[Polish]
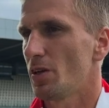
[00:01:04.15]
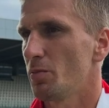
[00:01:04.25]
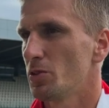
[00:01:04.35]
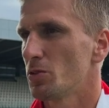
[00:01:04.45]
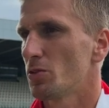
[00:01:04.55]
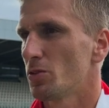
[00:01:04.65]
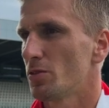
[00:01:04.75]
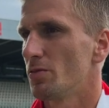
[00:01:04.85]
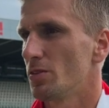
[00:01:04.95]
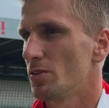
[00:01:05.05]
ale będzie to,
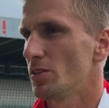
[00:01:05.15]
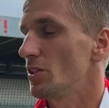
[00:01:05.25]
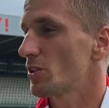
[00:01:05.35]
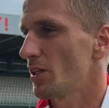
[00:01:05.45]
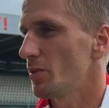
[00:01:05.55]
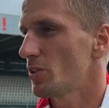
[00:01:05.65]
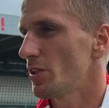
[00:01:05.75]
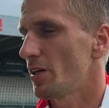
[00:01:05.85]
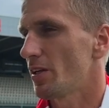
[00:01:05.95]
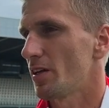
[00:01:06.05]
těžké ciężkie
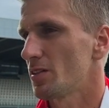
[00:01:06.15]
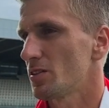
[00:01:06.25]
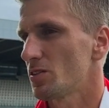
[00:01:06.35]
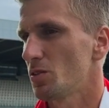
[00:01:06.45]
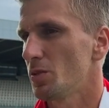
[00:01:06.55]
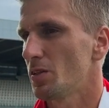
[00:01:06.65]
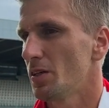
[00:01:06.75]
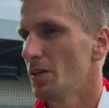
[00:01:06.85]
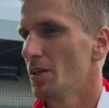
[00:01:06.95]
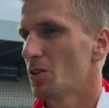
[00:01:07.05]
mecze a na nas jest zrobić
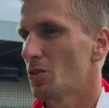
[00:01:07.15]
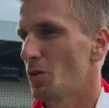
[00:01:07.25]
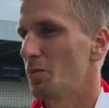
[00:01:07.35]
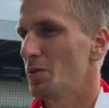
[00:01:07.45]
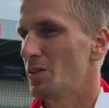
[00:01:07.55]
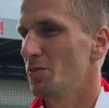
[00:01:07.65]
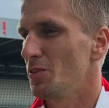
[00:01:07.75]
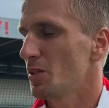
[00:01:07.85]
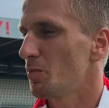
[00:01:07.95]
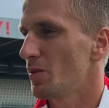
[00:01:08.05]
to, aby ten
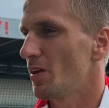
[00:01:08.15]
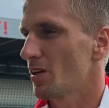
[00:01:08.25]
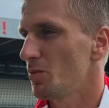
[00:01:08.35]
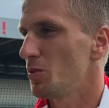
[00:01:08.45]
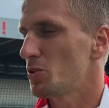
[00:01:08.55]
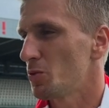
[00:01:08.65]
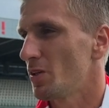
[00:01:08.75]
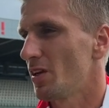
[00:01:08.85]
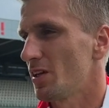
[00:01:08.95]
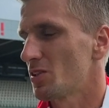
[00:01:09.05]
wynik był dla kibiców
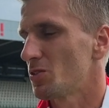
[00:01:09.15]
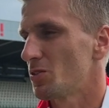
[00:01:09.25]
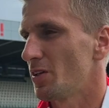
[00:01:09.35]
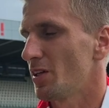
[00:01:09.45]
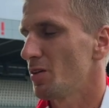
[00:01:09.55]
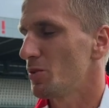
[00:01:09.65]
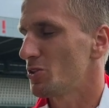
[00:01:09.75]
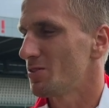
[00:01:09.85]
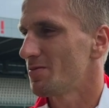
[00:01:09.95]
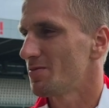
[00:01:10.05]
i dla nas co
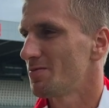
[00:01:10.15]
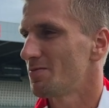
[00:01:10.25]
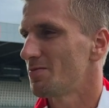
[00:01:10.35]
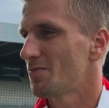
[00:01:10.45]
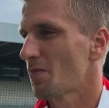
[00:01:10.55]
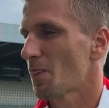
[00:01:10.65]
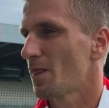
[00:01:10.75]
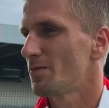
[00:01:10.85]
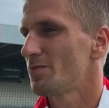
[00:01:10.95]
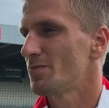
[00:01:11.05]
najlepiej. Z
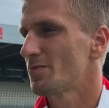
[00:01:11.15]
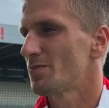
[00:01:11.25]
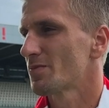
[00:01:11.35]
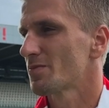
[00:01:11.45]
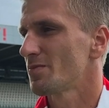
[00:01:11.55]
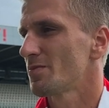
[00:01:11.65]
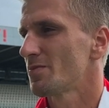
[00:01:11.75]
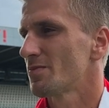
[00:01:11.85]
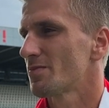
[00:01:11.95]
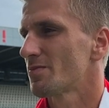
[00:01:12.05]
perspektywy
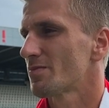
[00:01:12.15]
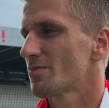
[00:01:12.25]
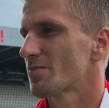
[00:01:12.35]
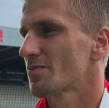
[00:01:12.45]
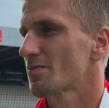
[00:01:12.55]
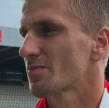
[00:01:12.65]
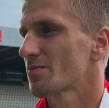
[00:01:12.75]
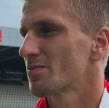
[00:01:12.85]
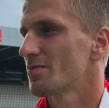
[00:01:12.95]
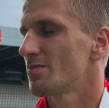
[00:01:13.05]
tego dotychczasowego okresu